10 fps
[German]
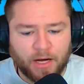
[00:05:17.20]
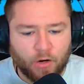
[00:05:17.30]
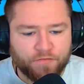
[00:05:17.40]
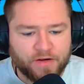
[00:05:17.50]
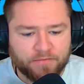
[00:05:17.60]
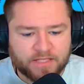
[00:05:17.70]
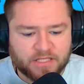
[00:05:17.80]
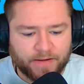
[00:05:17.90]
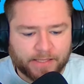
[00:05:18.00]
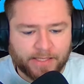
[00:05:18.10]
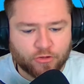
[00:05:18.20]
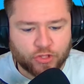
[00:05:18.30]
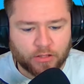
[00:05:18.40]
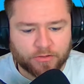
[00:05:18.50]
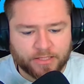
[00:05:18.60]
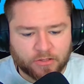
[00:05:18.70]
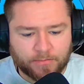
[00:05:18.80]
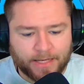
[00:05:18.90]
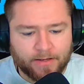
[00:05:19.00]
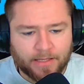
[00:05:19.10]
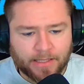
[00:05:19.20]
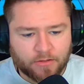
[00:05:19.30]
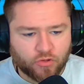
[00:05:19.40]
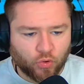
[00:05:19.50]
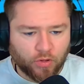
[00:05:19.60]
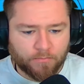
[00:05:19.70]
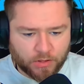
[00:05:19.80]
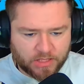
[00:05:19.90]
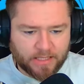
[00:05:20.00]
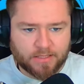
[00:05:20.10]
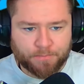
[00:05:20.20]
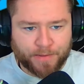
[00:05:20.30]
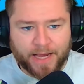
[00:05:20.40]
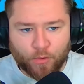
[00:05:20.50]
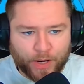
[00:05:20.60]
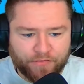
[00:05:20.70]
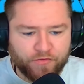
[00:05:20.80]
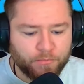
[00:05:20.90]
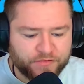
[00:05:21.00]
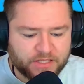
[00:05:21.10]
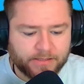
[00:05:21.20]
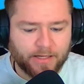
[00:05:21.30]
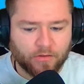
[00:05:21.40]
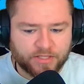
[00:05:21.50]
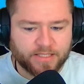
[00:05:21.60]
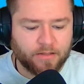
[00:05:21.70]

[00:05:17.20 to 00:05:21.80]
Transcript: auf Level 2. Also schaut euch das nochmal an. So muss das bei Wave 15 aussehen,